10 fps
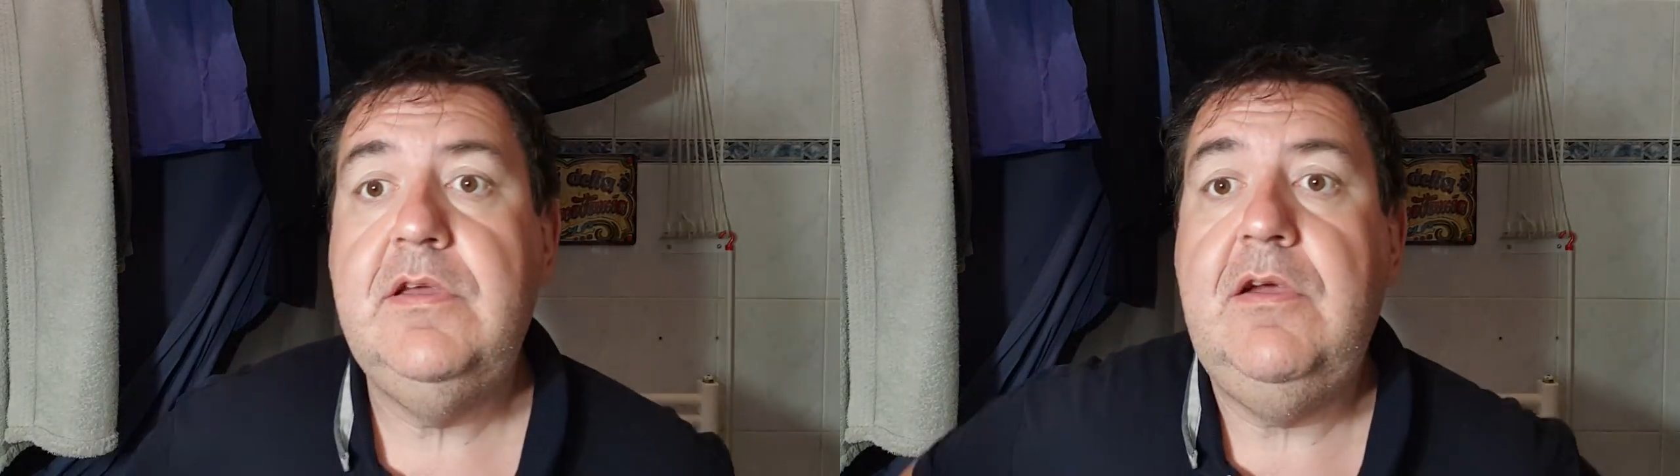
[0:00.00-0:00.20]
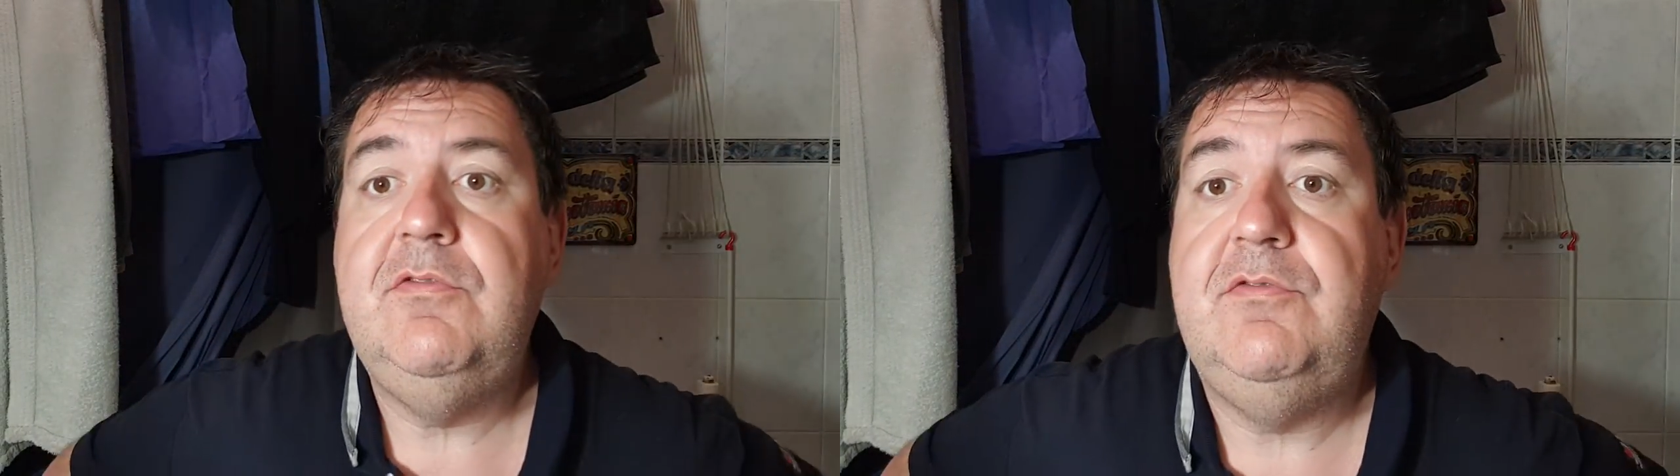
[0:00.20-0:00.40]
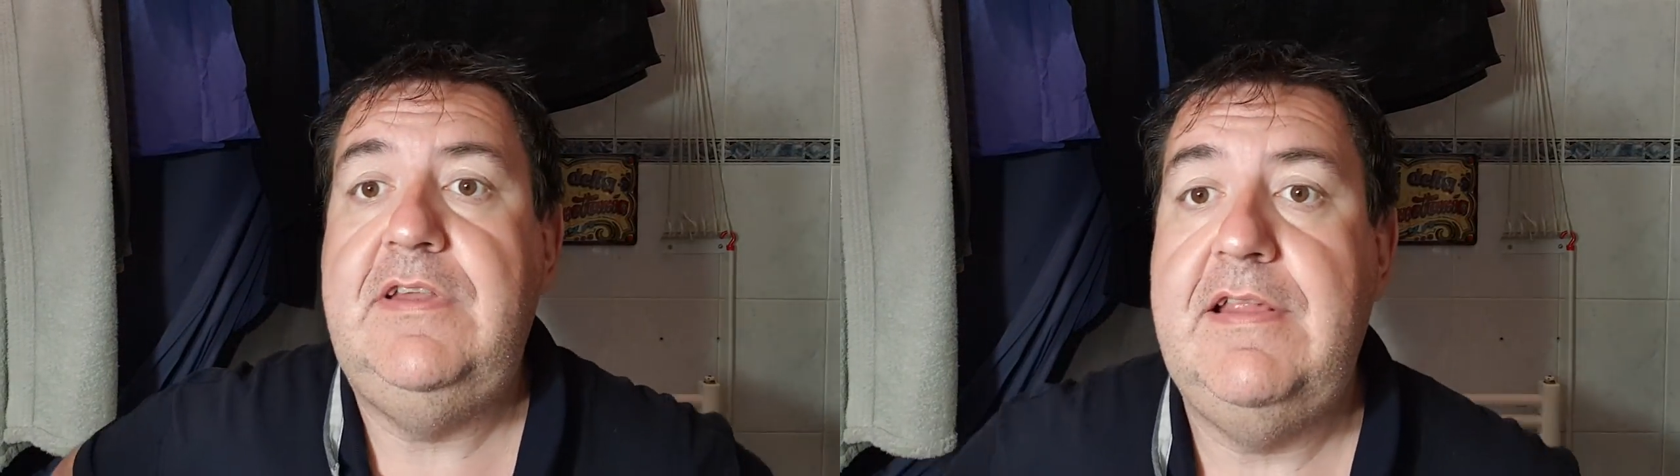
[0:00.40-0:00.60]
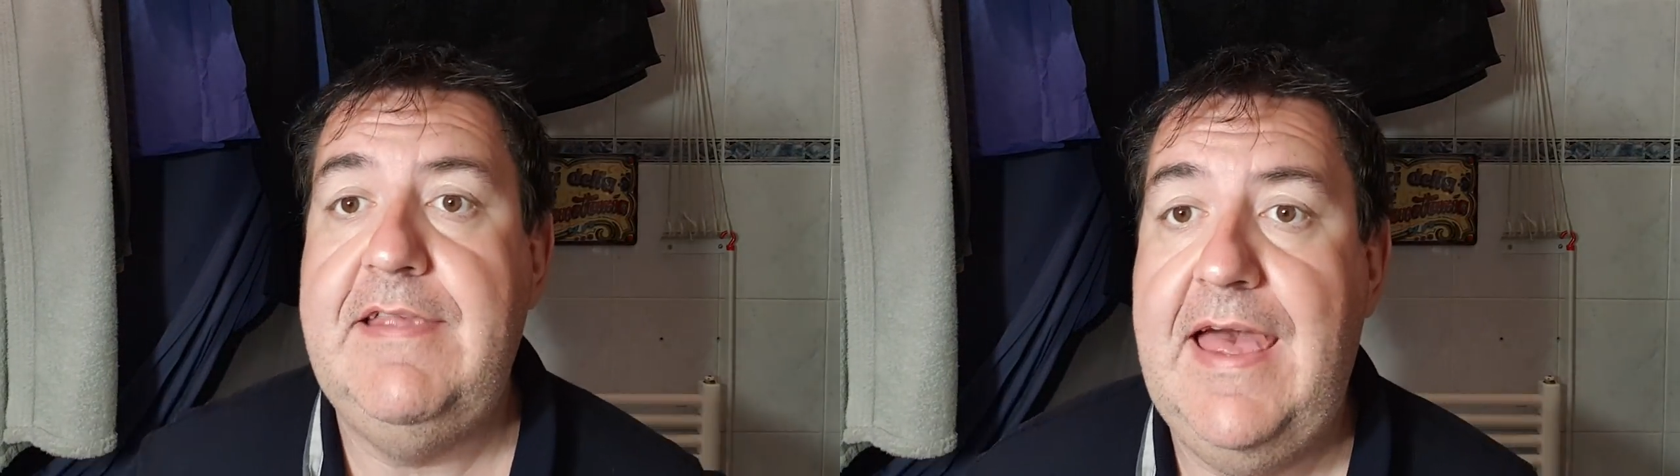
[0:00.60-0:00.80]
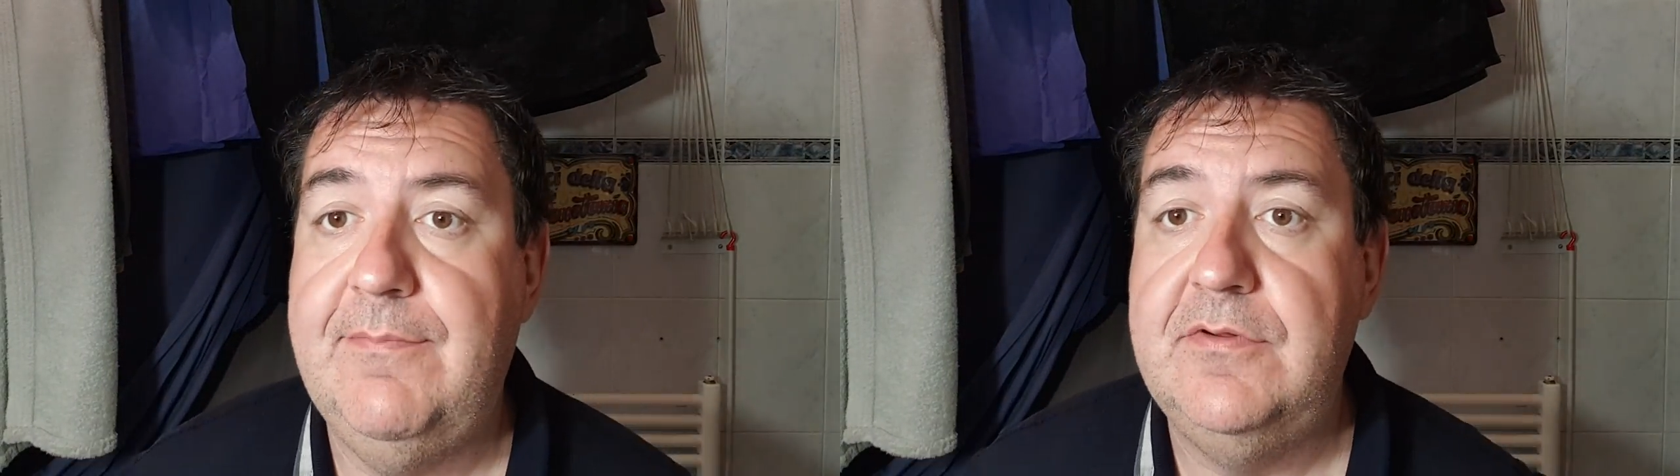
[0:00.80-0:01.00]
Che cosa
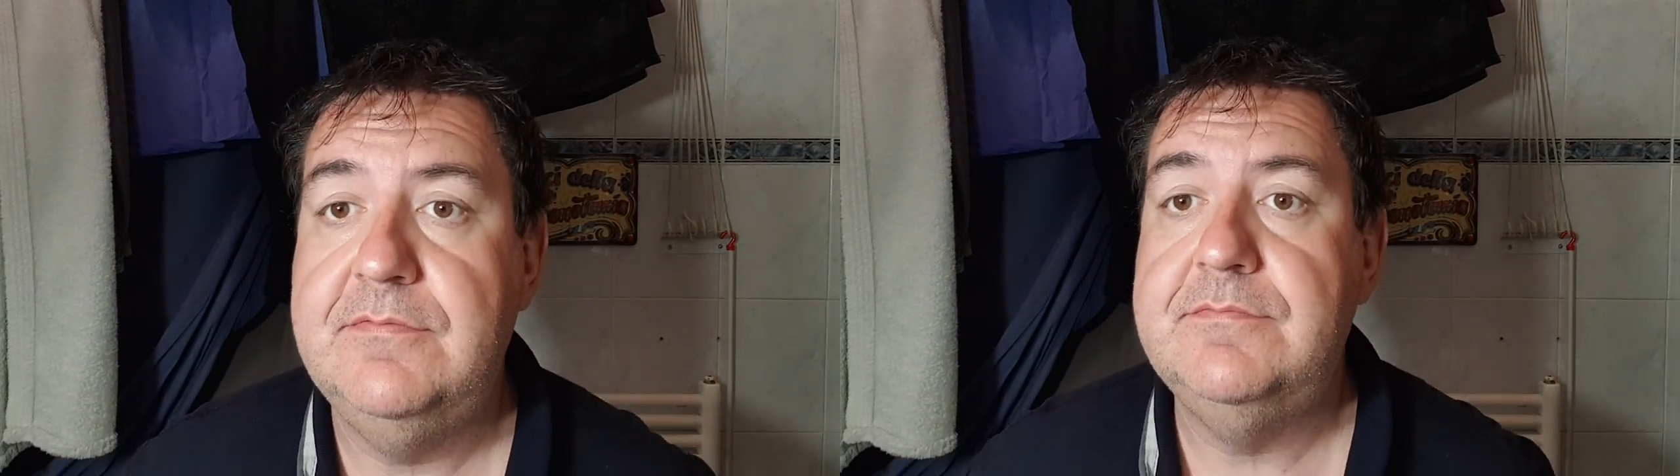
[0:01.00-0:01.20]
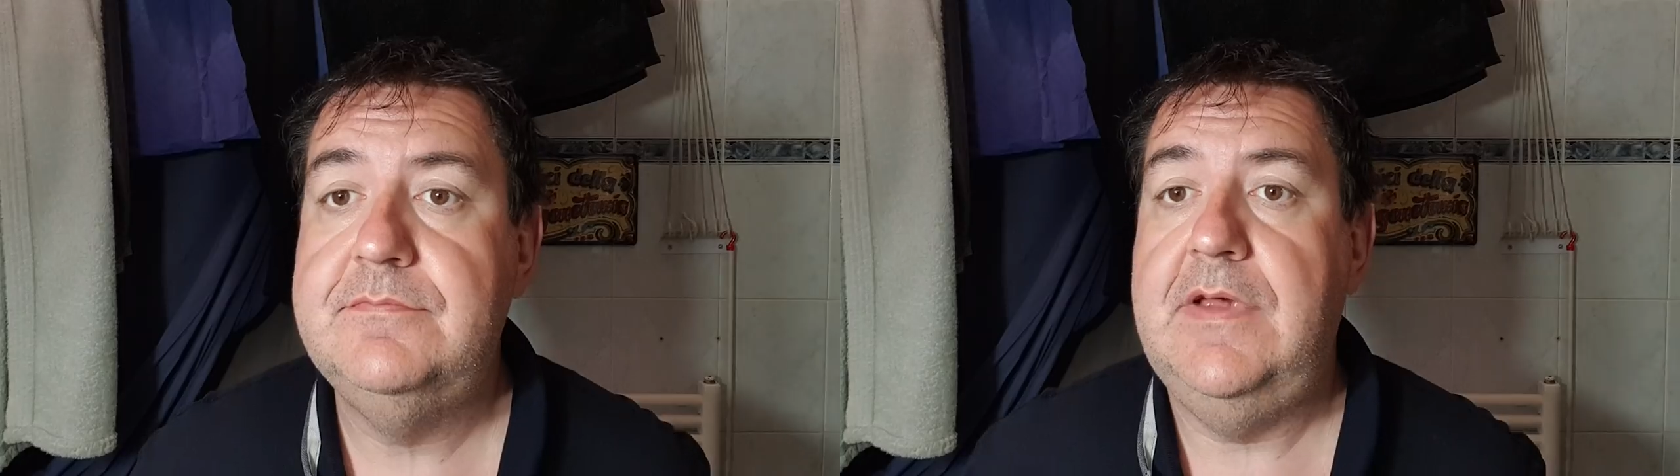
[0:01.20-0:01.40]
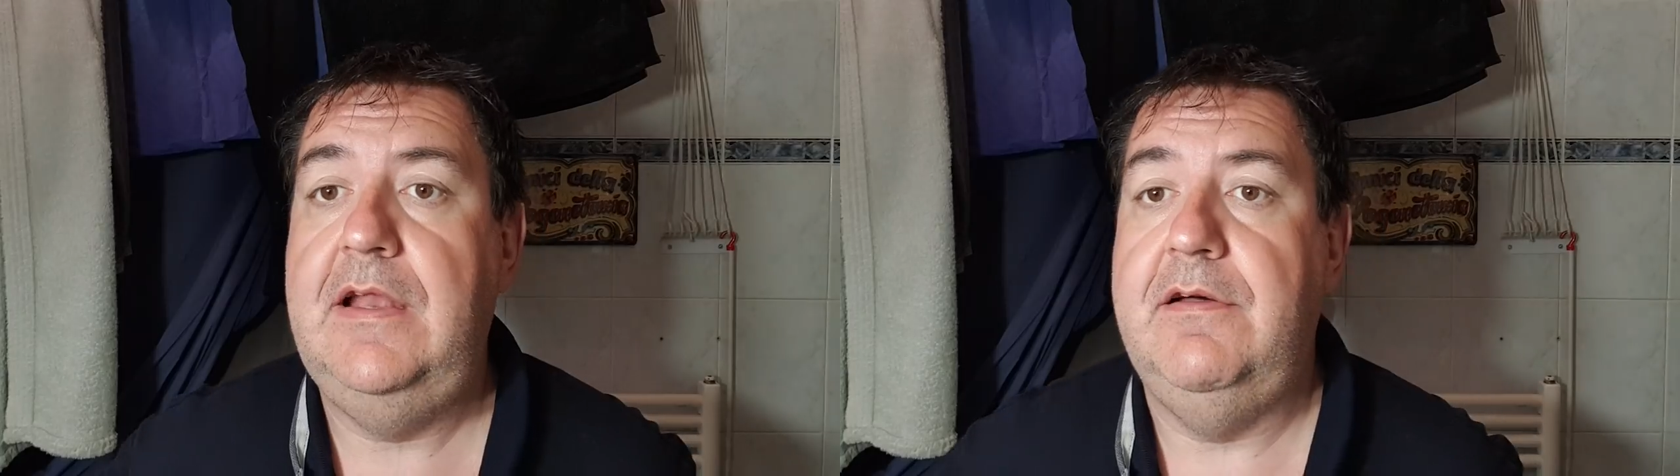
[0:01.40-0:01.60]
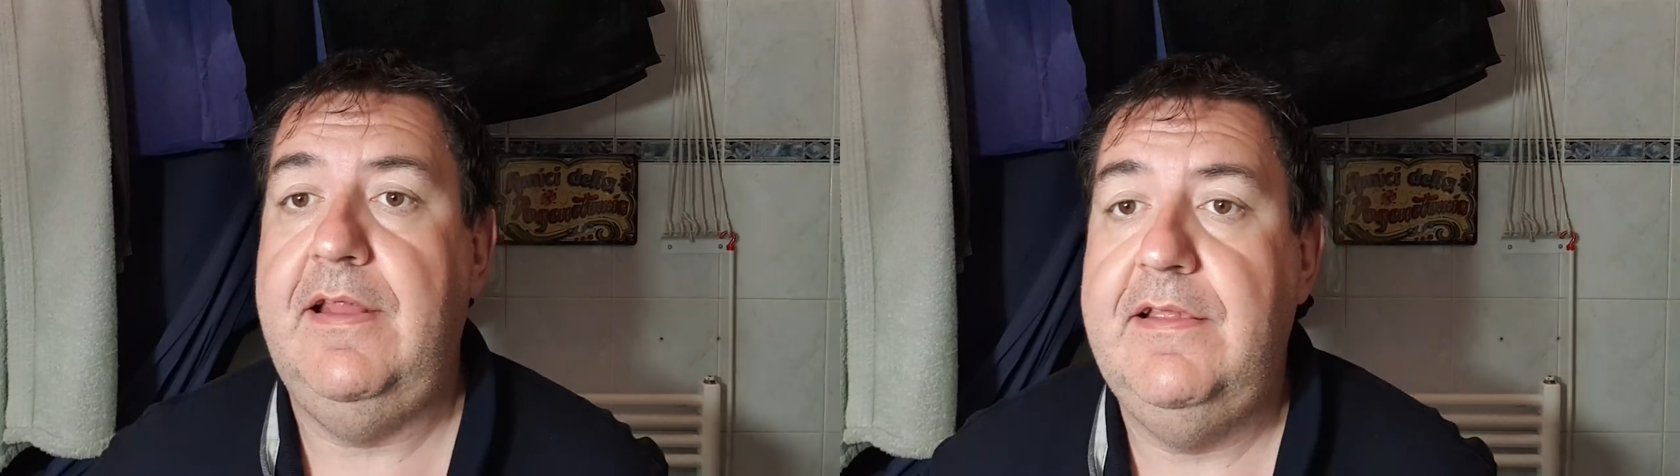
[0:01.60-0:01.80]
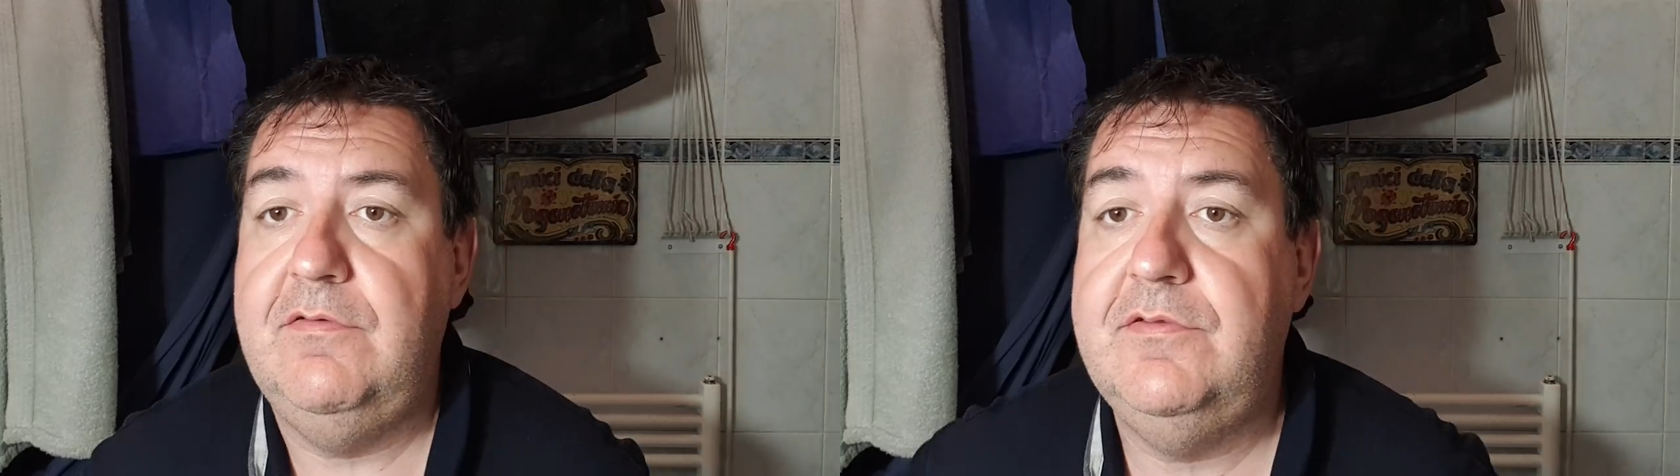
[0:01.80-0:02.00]
utilizziamo?
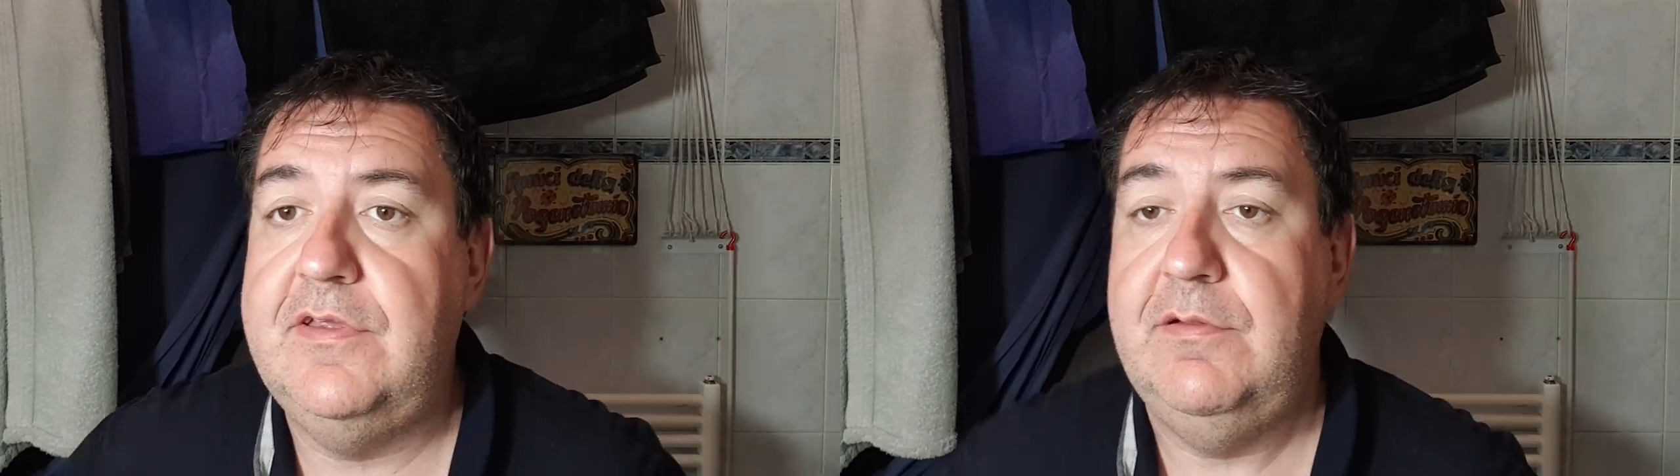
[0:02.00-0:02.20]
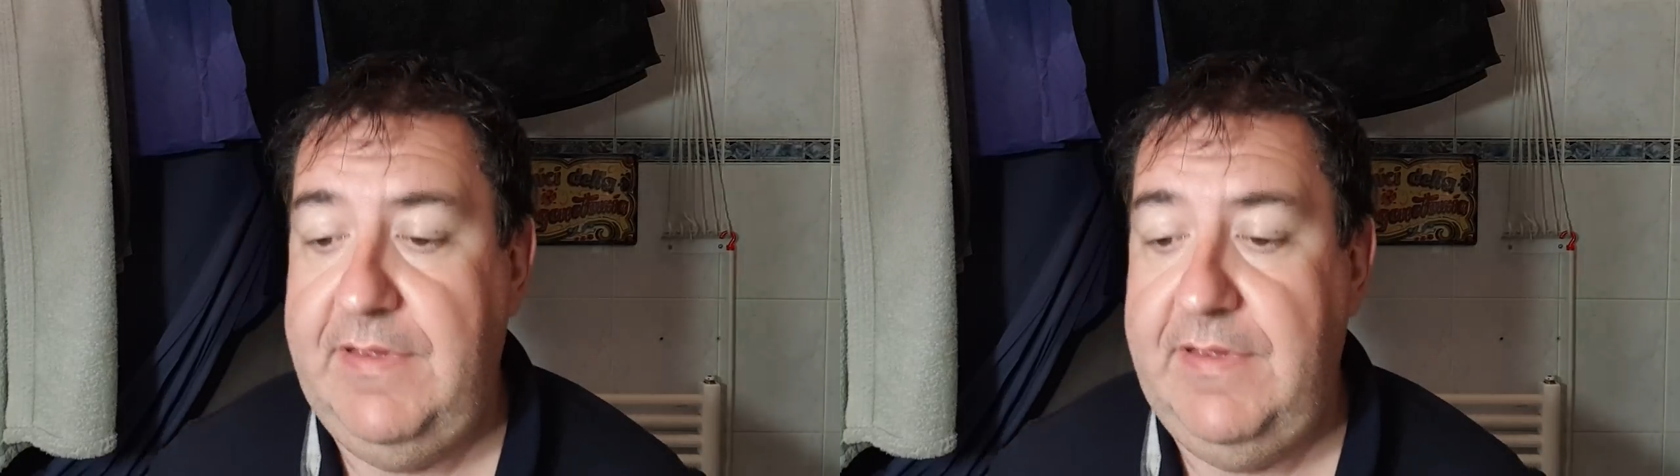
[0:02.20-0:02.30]
Allora, innanzitutto io ho